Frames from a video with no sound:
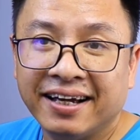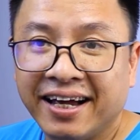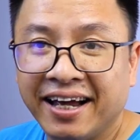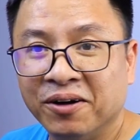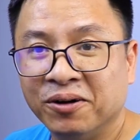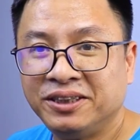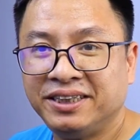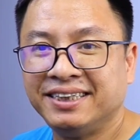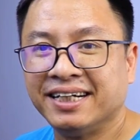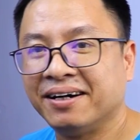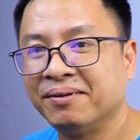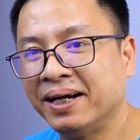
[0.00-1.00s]
Hello,
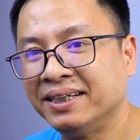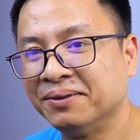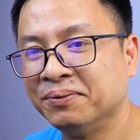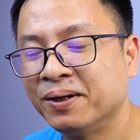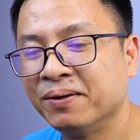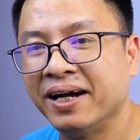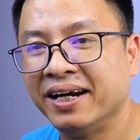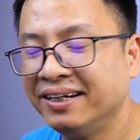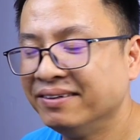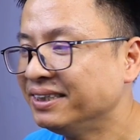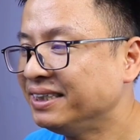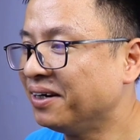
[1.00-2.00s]
xin chào các bạn, chào mừng các bạn
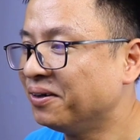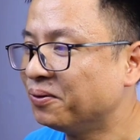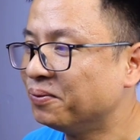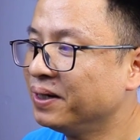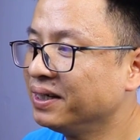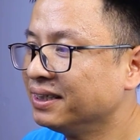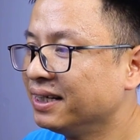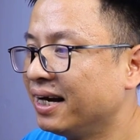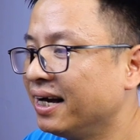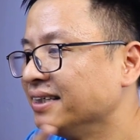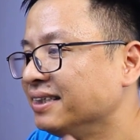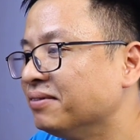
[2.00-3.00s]
đến với channel của mình.
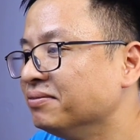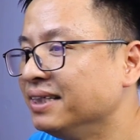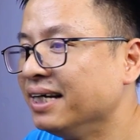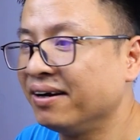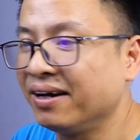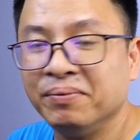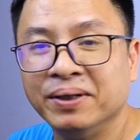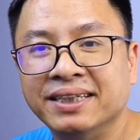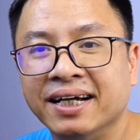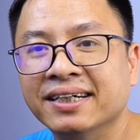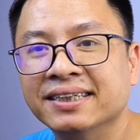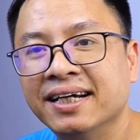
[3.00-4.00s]
à, Trong video này mình
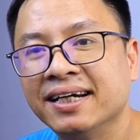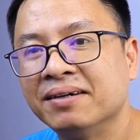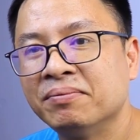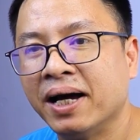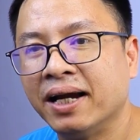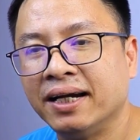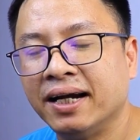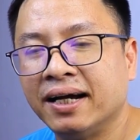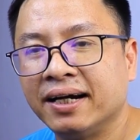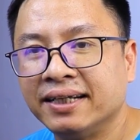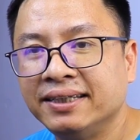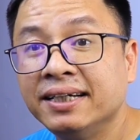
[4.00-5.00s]
sẽ hướng dẫn các bạn
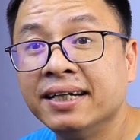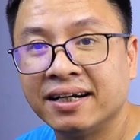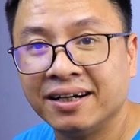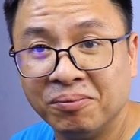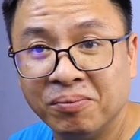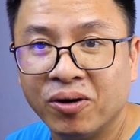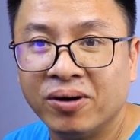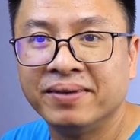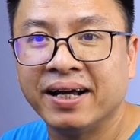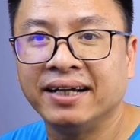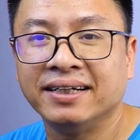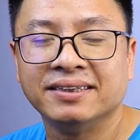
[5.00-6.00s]
à, cái tính năng đồng bộ
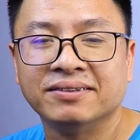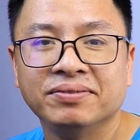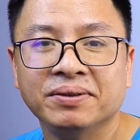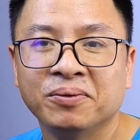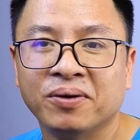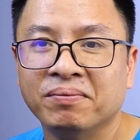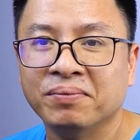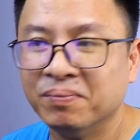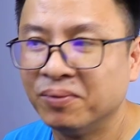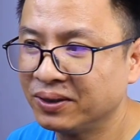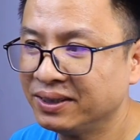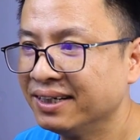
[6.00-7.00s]
âm thanh ở trong phim Camera mười
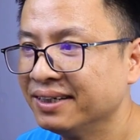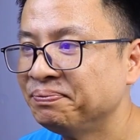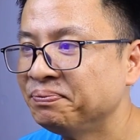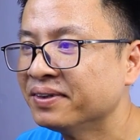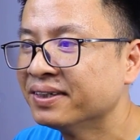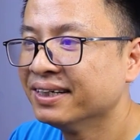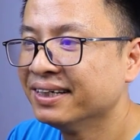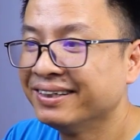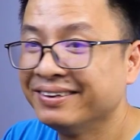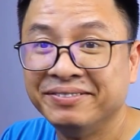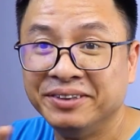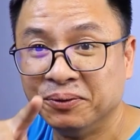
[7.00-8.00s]
một nhé.
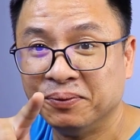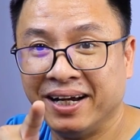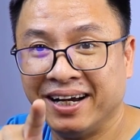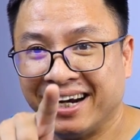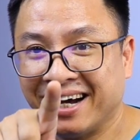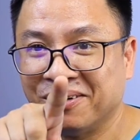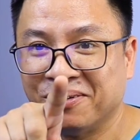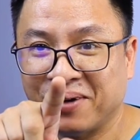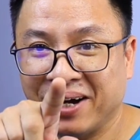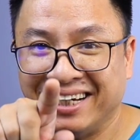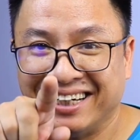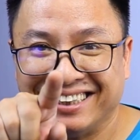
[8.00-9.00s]
Ví dụ đây là đang
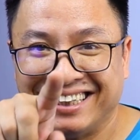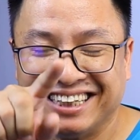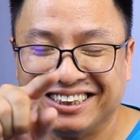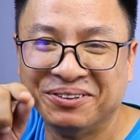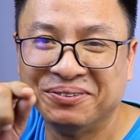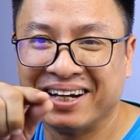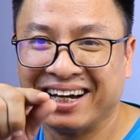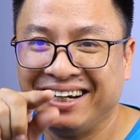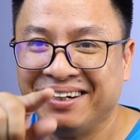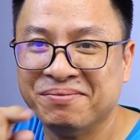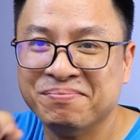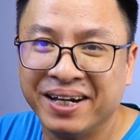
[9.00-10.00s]
quay, đang dùng
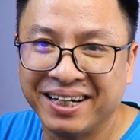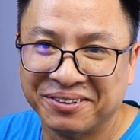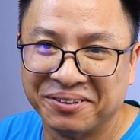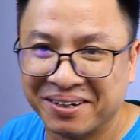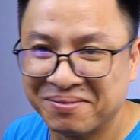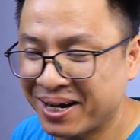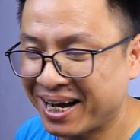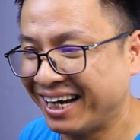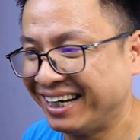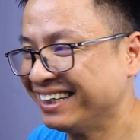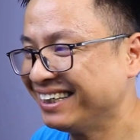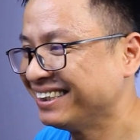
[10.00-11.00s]
cái mic của cái máy
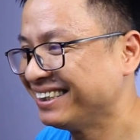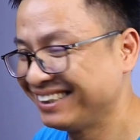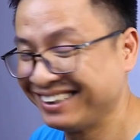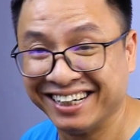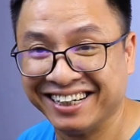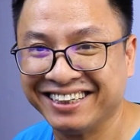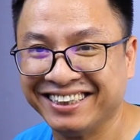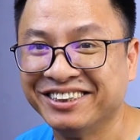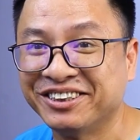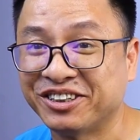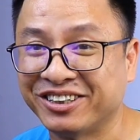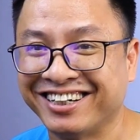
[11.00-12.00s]
ảnh ấy, tiếng thì
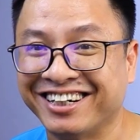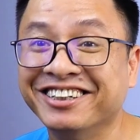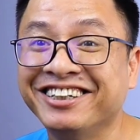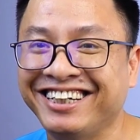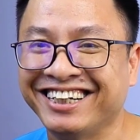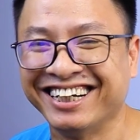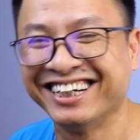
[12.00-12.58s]
như cớt.